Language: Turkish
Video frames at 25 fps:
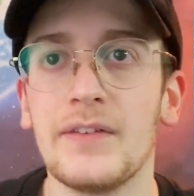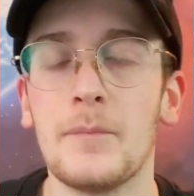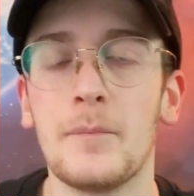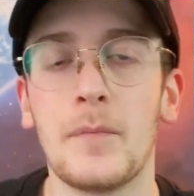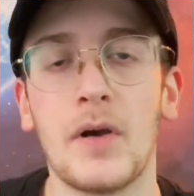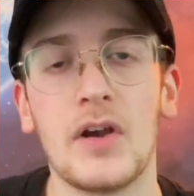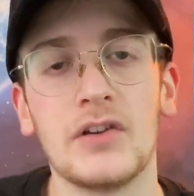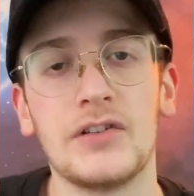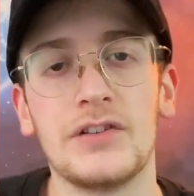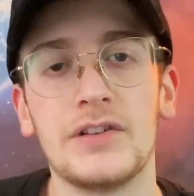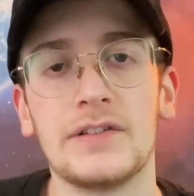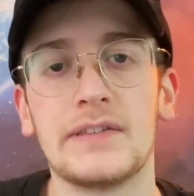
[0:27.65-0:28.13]

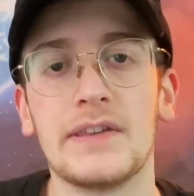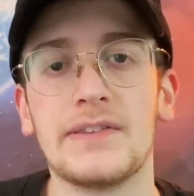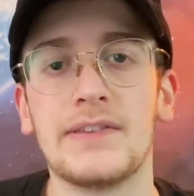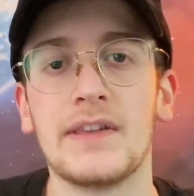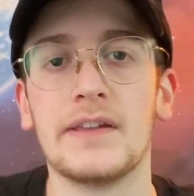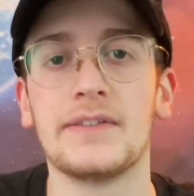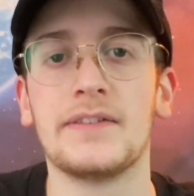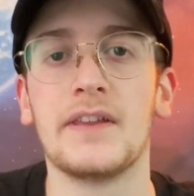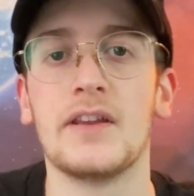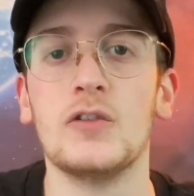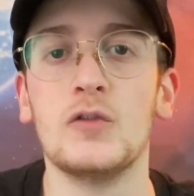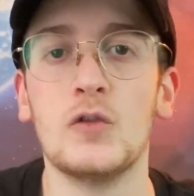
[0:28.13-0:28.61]
Başlıkta
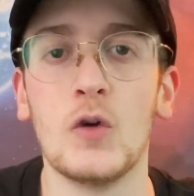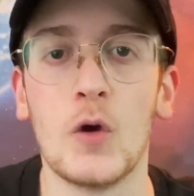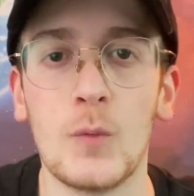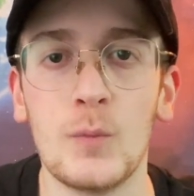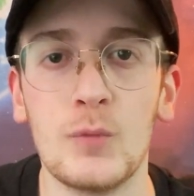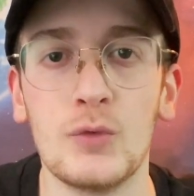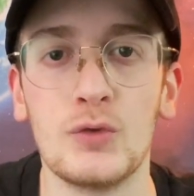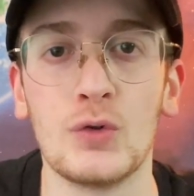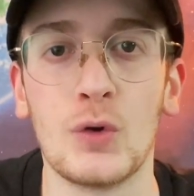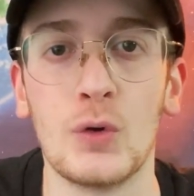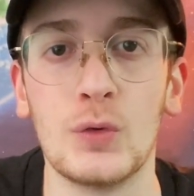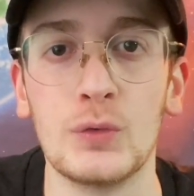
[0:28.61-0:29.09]
zaten
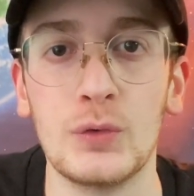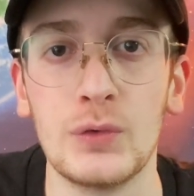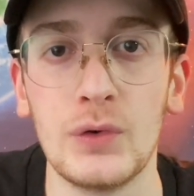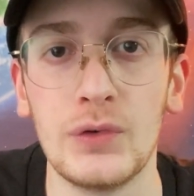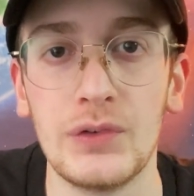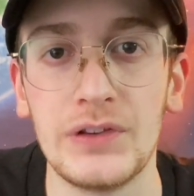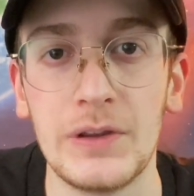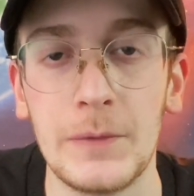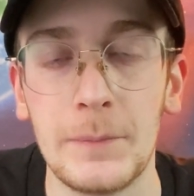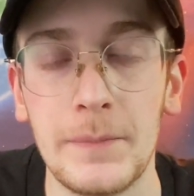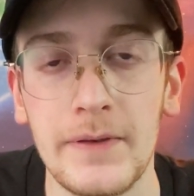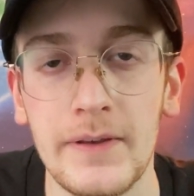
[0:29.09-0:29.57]
görmüş
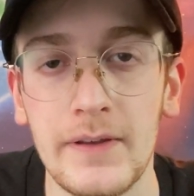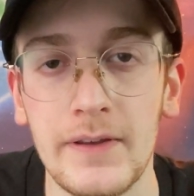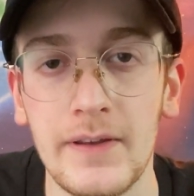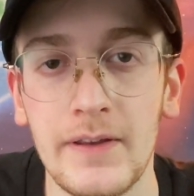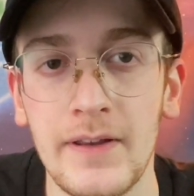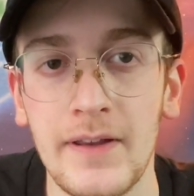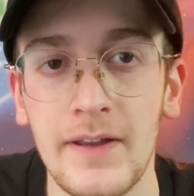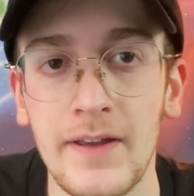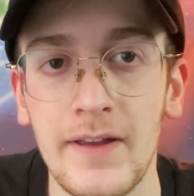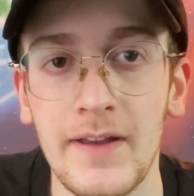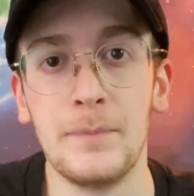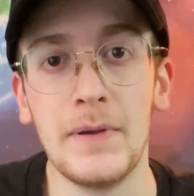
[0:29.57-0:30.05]
olduğunuz
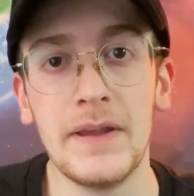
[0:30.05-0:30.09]
gibi